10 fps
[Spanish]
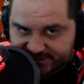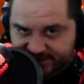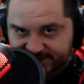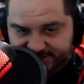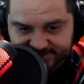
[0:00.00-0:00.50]

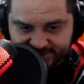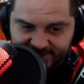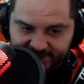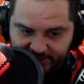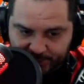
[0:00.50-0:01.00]
es el
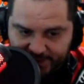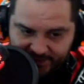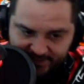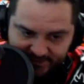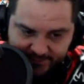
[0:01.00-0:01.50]

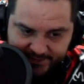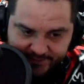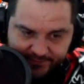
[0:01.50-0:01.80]
replay, ¿ya vieron?